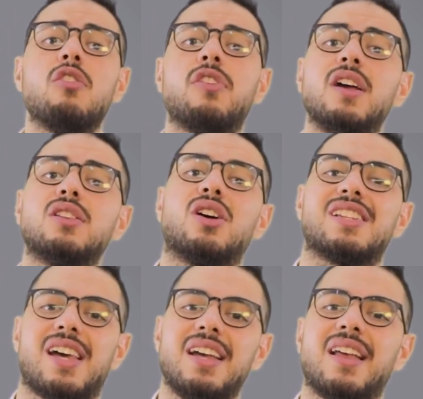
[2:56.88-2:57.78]

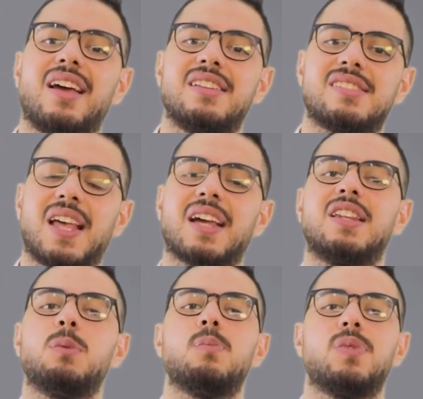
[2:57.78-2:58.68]
فيقدر ساعتها
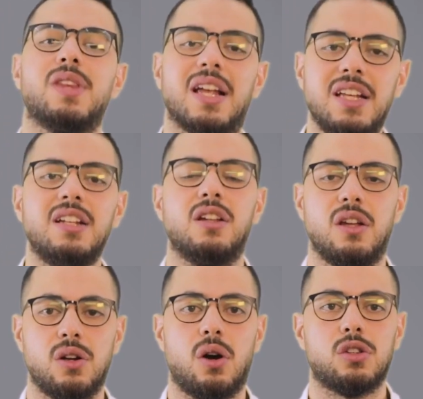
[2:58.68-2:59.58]
يستخدم دليل
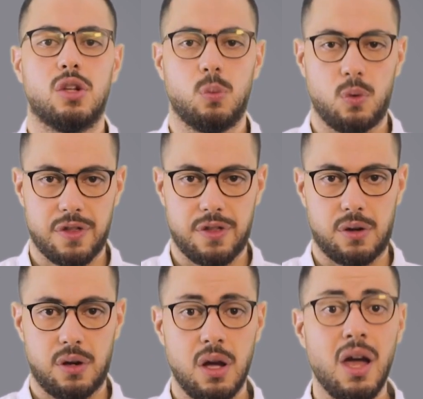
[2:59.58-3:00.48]
الاجراءات
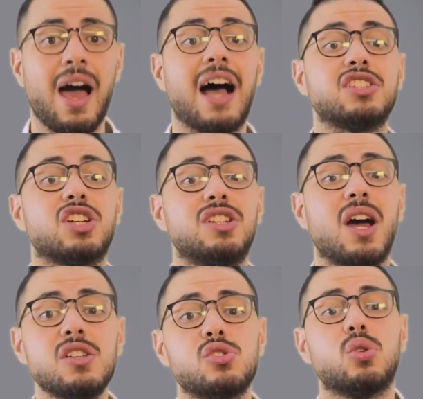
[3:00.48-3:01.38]
الموثقه عشان
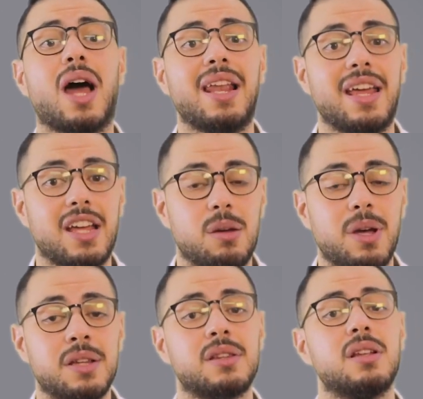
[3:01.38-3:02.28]
يحصل على
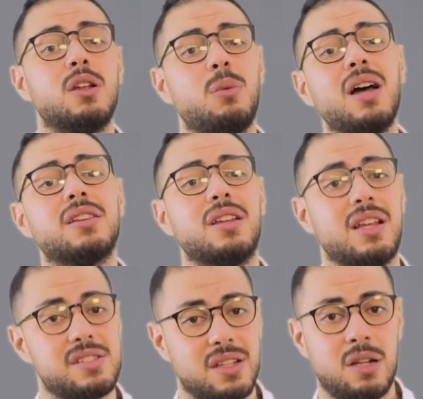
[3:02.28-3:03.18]
اجابات لبعض
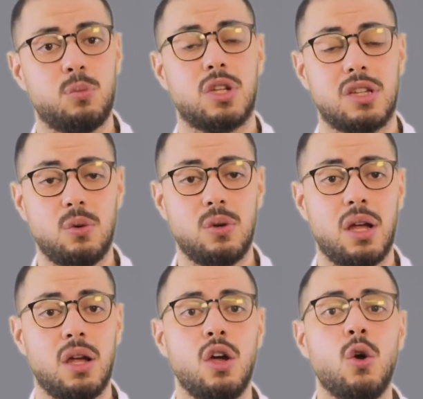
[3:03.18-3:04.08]
الاسئله المتداوله